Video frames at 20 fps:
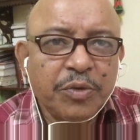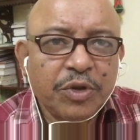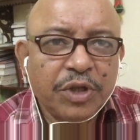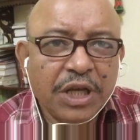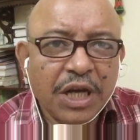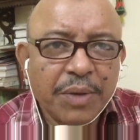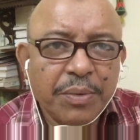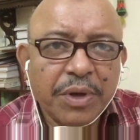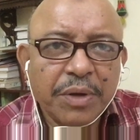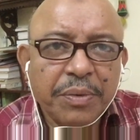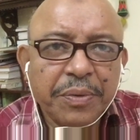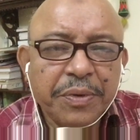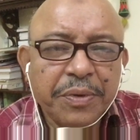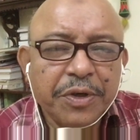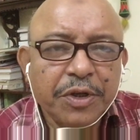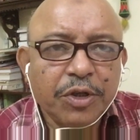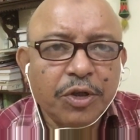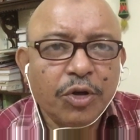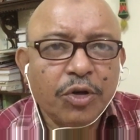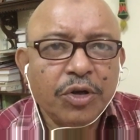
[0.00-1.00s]
মধ্যে আবার
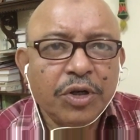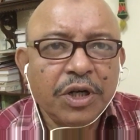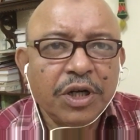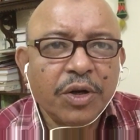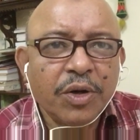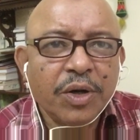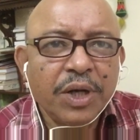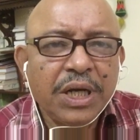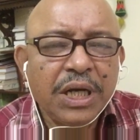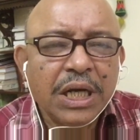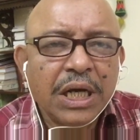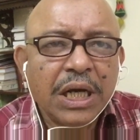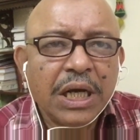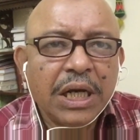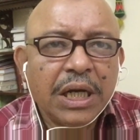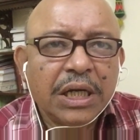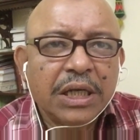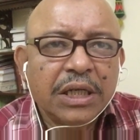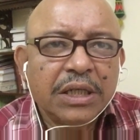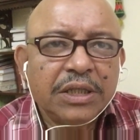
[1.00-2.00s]
বিভিন্ন ধরনের হয়
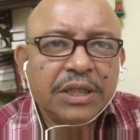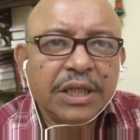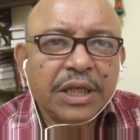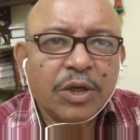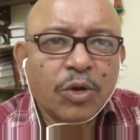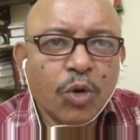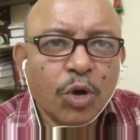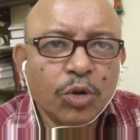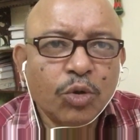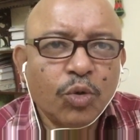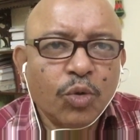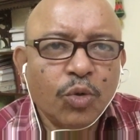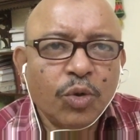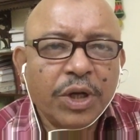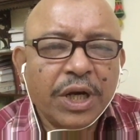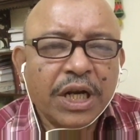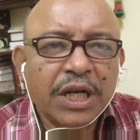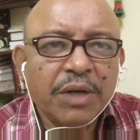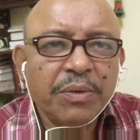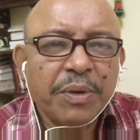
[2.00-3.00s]
যে ক্ষত
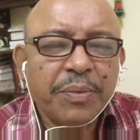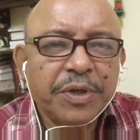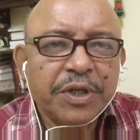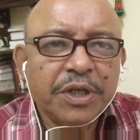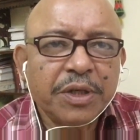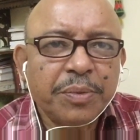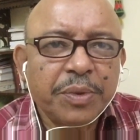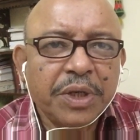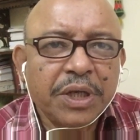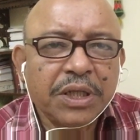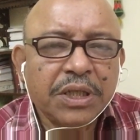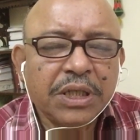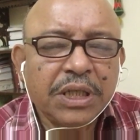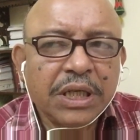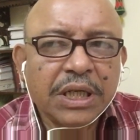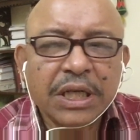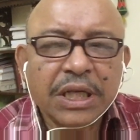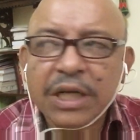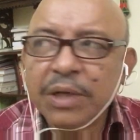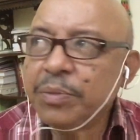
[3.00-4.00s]
রোগের একটা ব্যাপার স্যাপার আছে
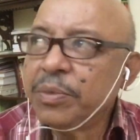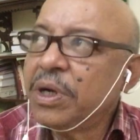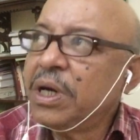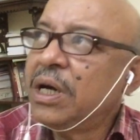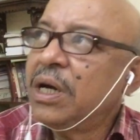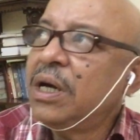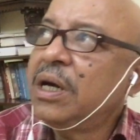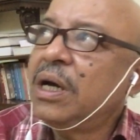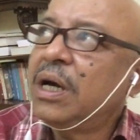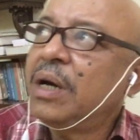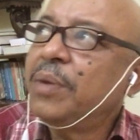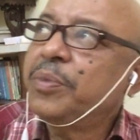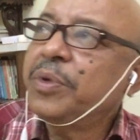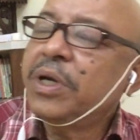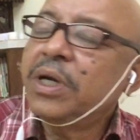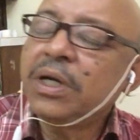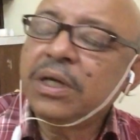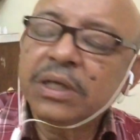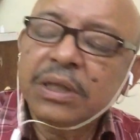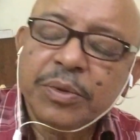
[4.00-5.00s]
কিংবা
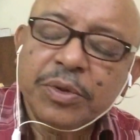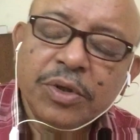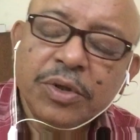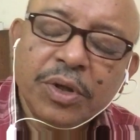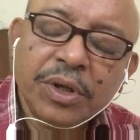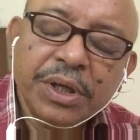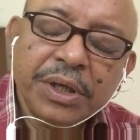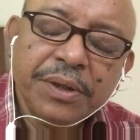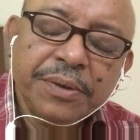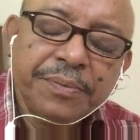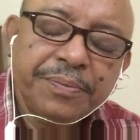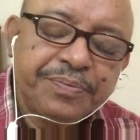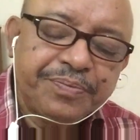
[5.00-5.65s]
আপনার যেমন ধরেন